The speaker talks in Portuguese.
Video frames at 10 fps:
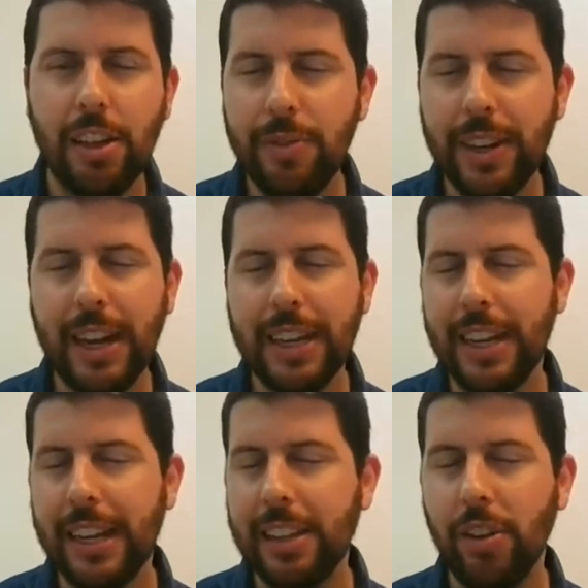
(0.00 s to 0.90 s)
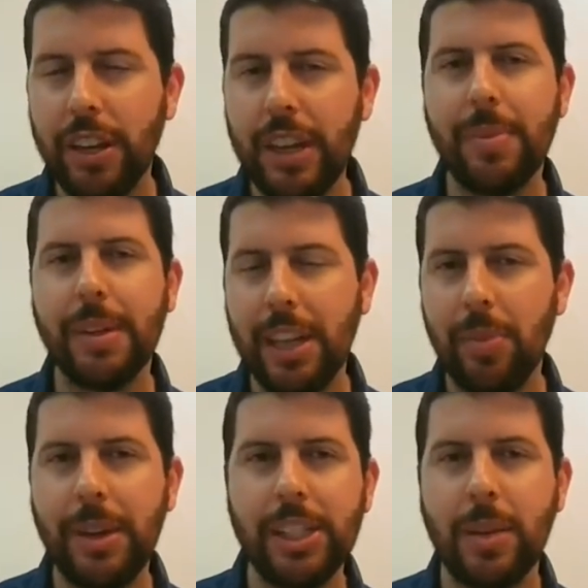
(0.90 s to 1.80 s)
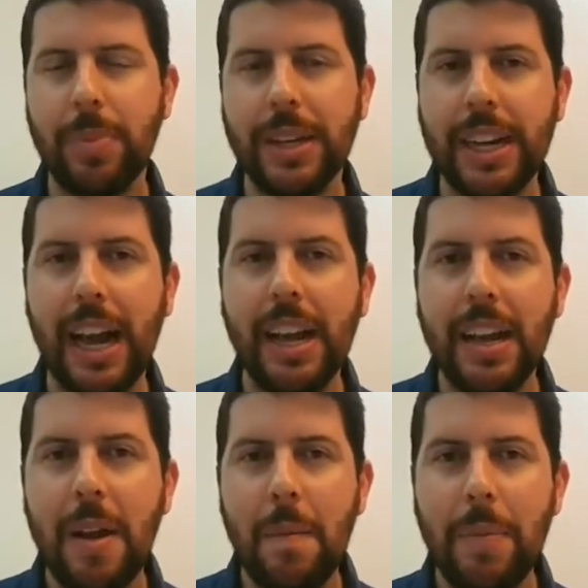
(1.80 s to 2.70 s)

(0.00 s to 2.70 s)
não ficar aqui na teoria, mas realmente aplicar